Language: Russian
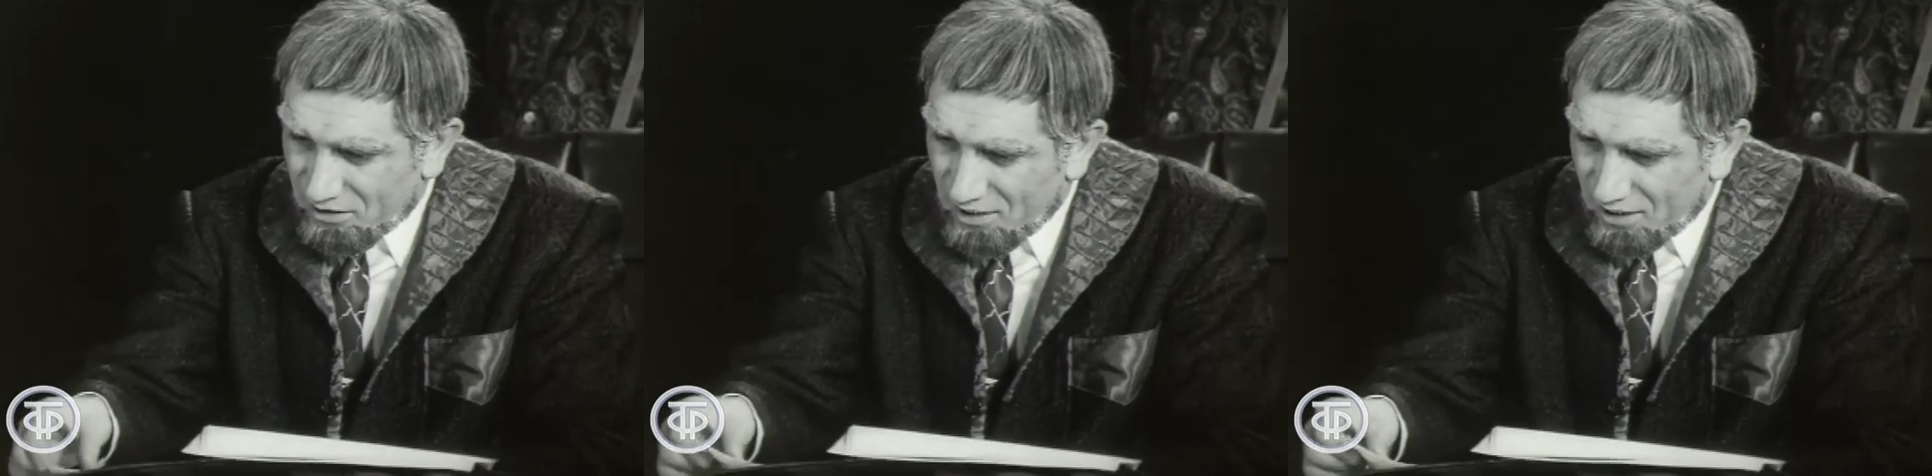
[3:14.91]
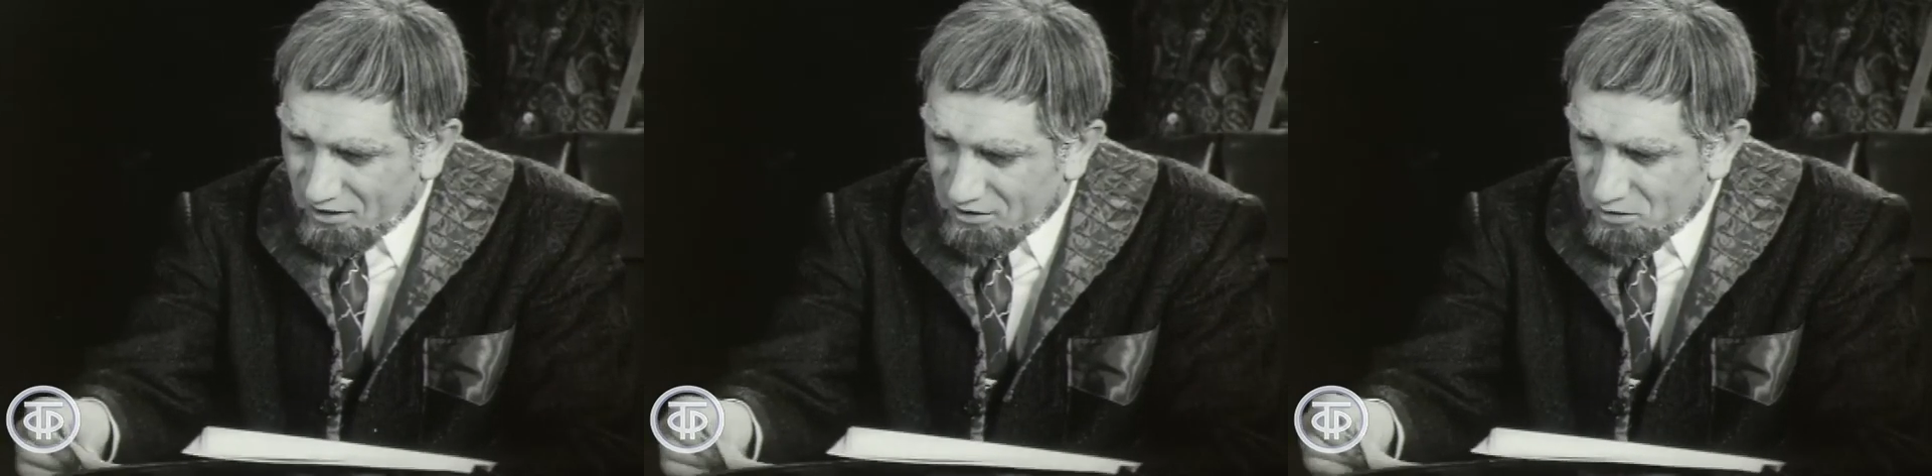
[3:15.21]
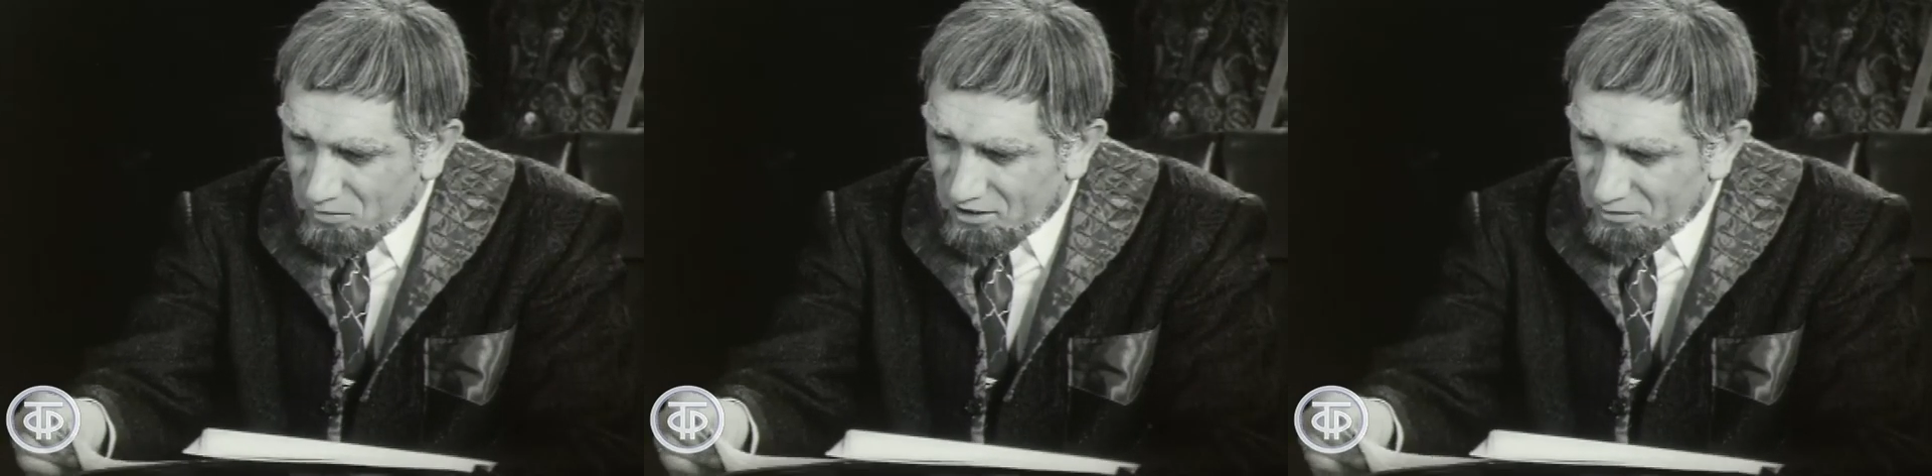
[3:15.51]
данных
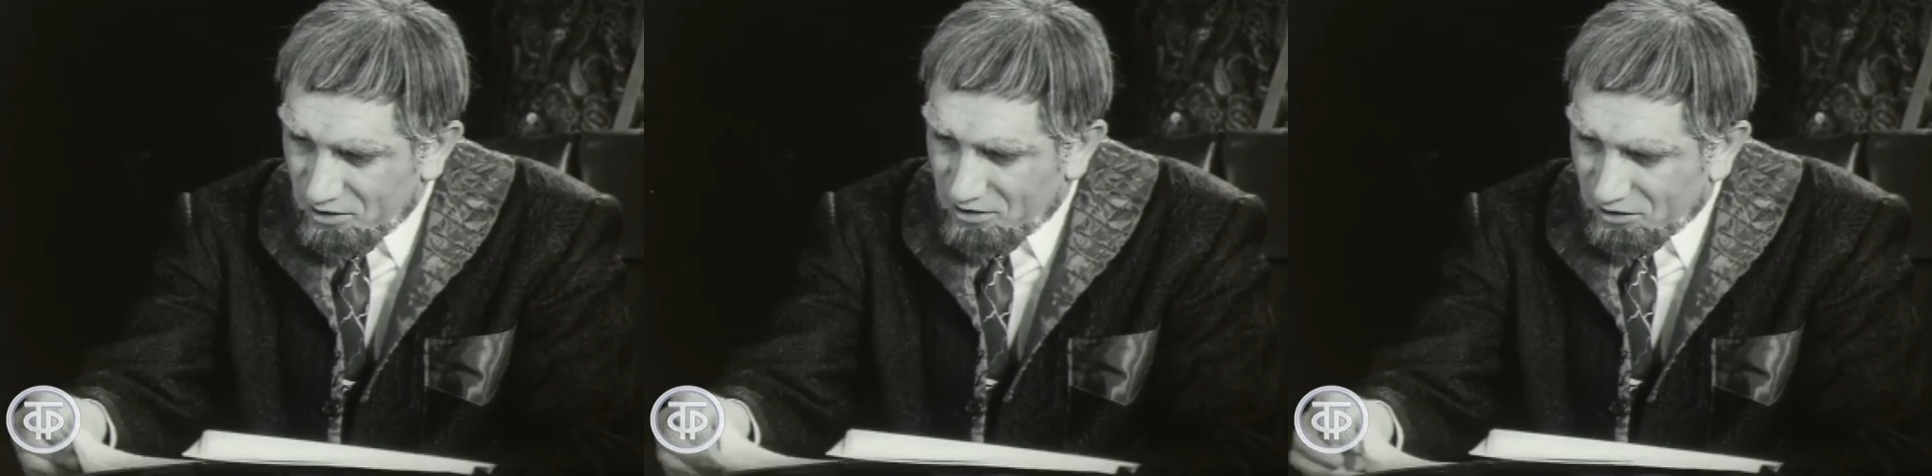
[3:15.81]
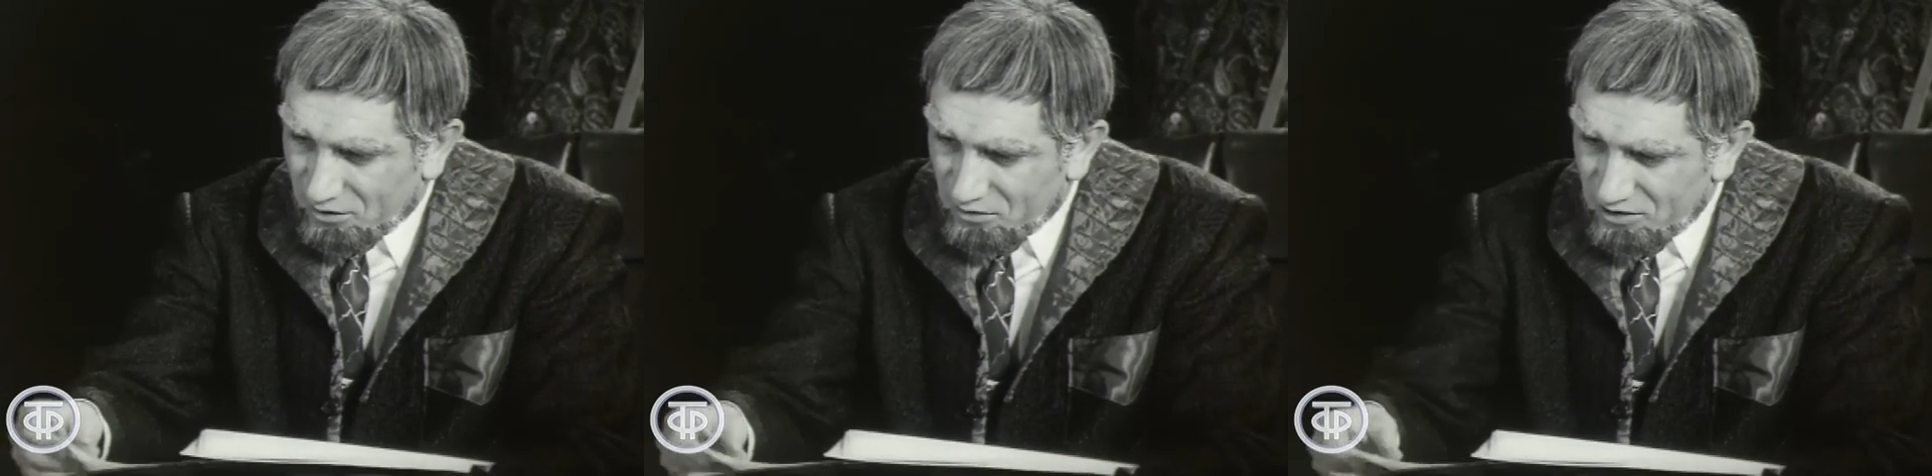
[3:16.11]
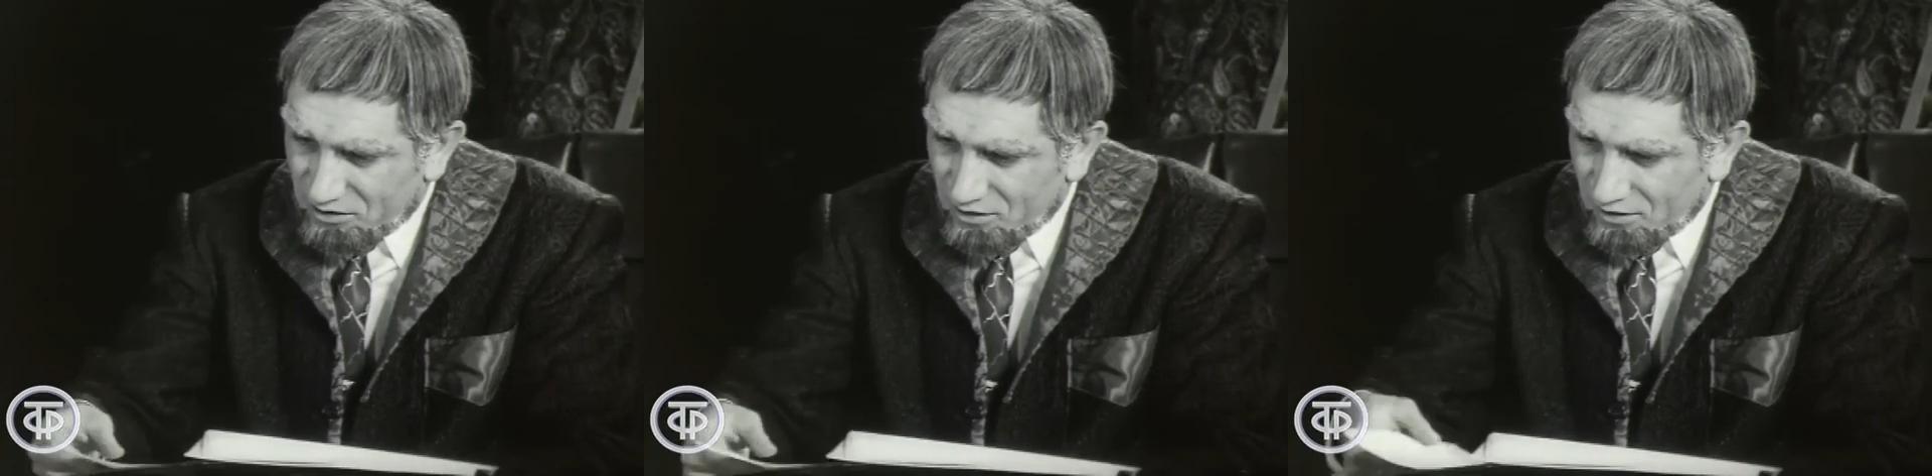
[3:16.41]
тебе Комитетом
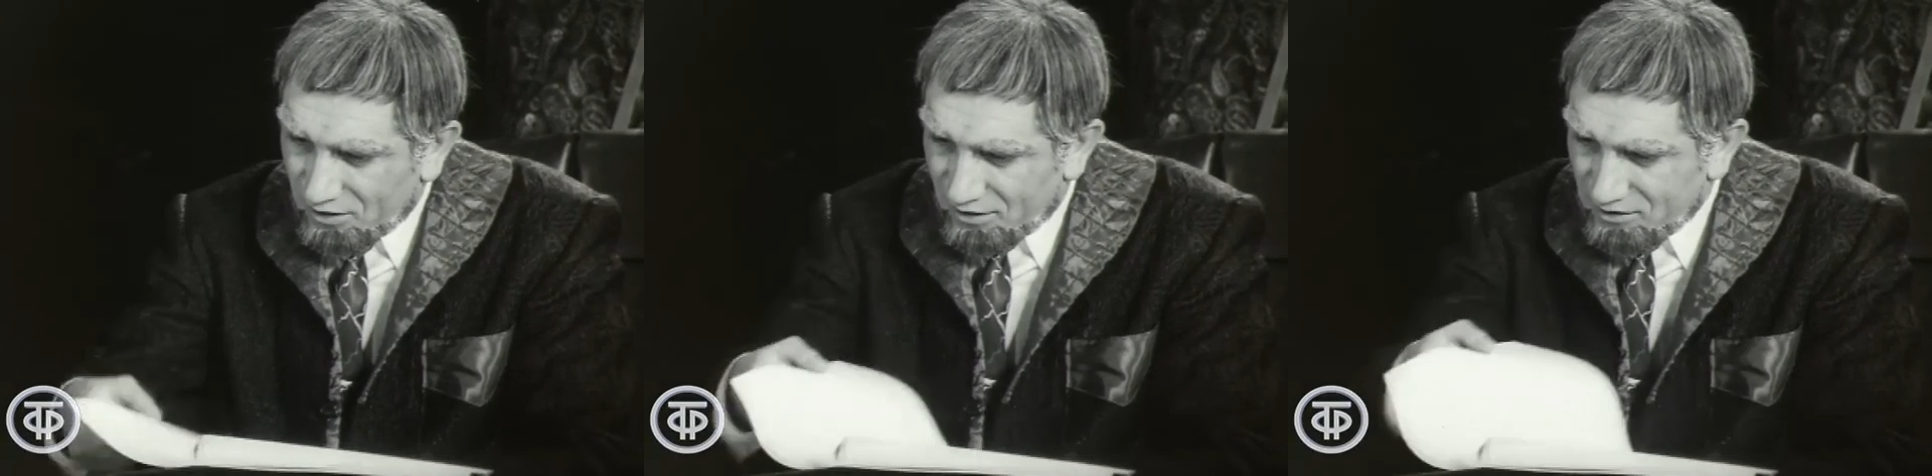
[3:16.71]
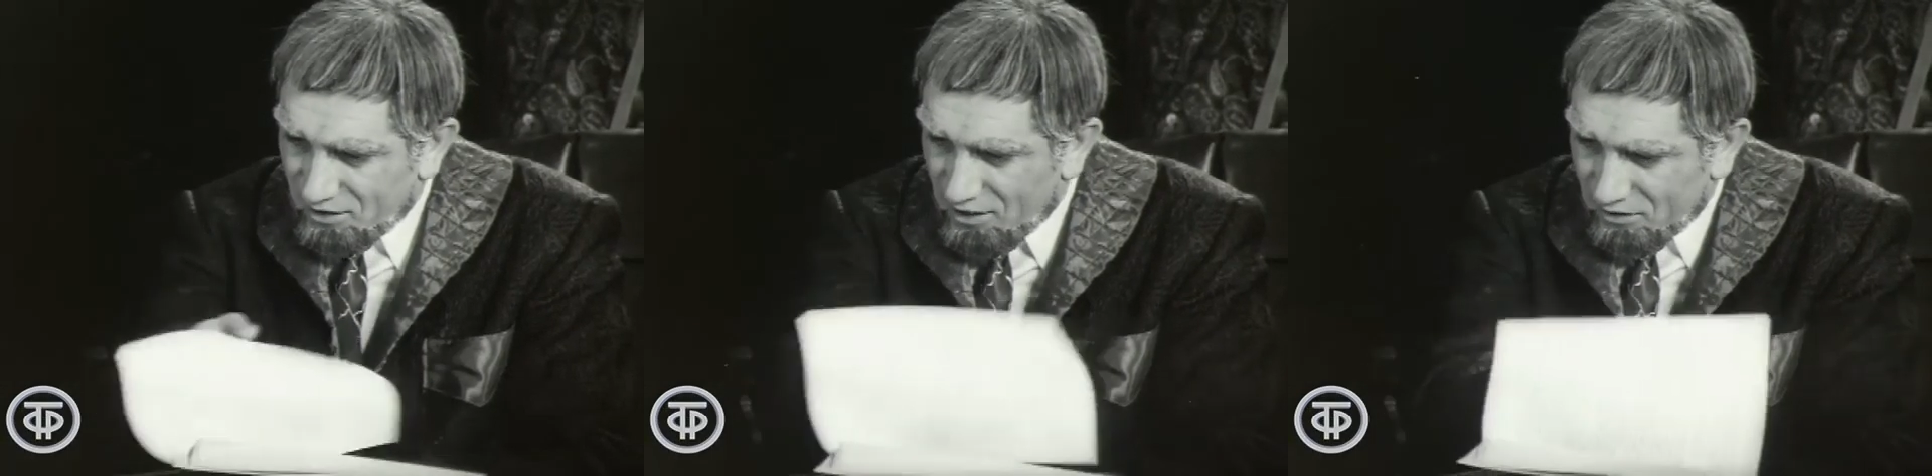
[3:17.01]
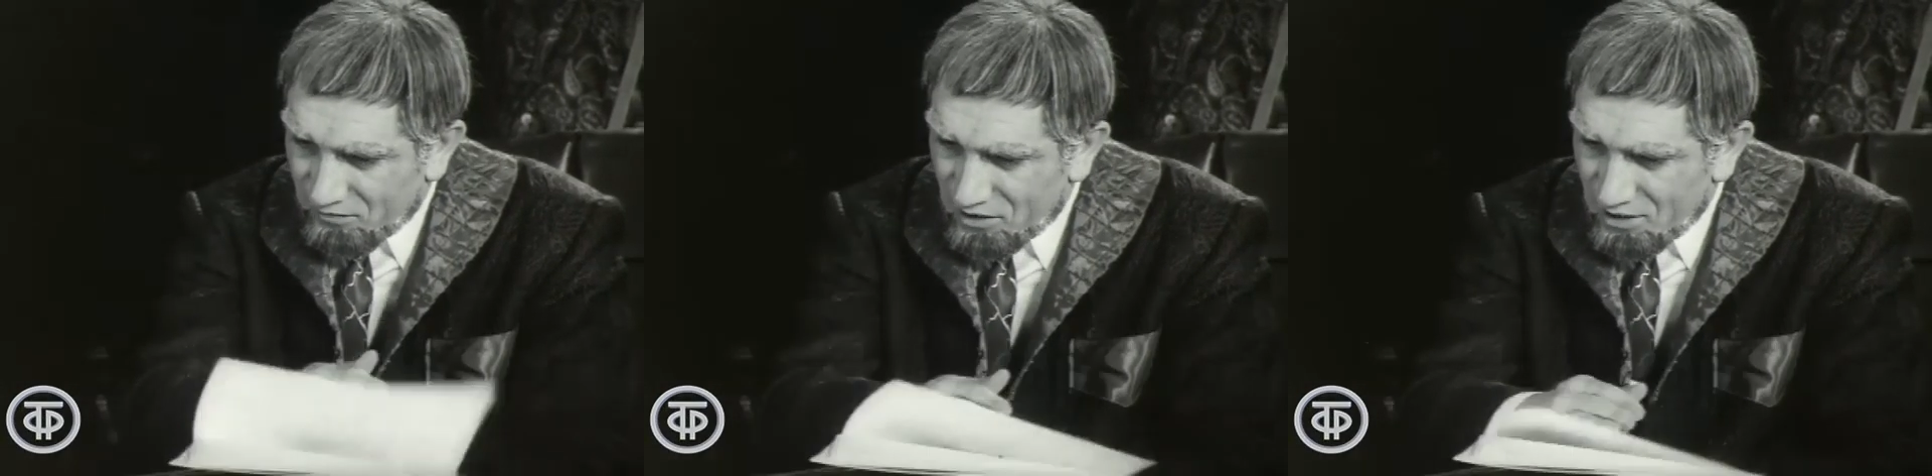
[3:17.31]
истины на
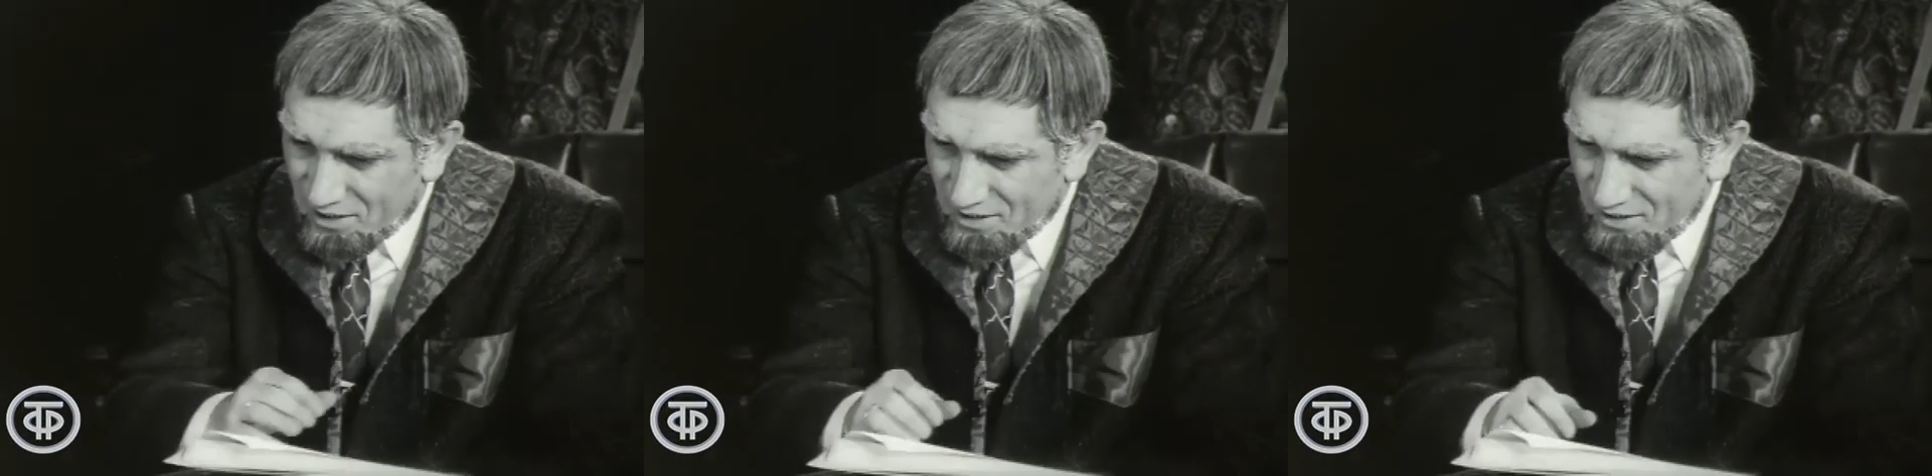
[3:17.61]
расследование.